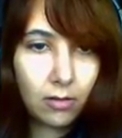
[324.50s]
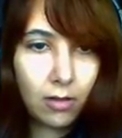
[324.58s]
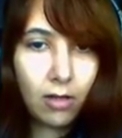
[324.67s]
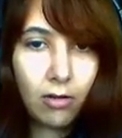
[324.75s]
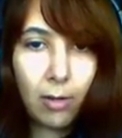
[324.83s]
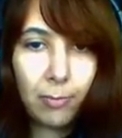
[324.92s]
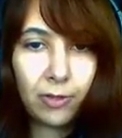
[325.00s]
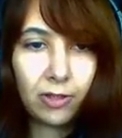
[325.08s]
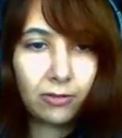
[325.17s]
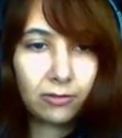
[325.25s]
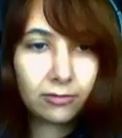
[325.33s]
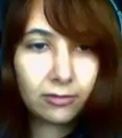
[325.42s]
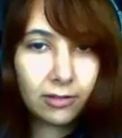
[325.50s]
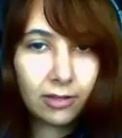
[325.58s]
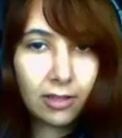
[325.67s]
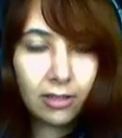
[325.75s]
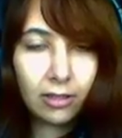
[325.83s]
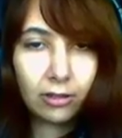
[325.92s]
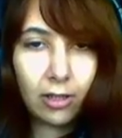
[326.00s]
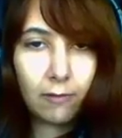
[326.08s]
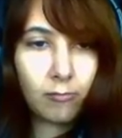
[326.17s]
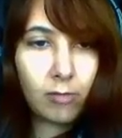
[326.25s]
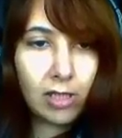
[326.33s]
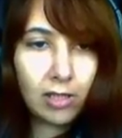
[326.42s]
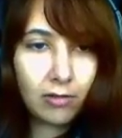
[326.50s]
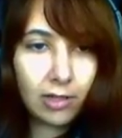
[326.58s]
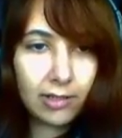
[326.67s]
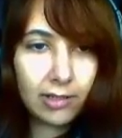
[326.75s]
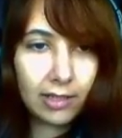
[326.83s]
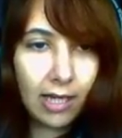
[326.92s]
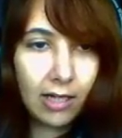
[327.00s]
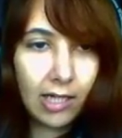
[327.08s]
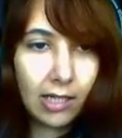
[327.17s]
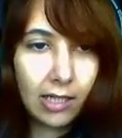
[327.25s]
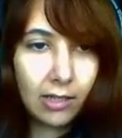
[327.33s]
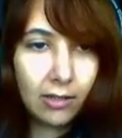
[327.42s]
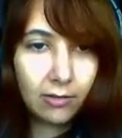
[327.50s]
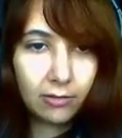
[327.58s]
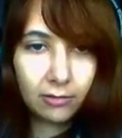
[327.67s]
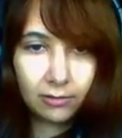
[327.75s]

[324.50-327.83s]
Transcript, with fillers: ¡Ah, apoyo! De todas formas, creo que este ya le he leído.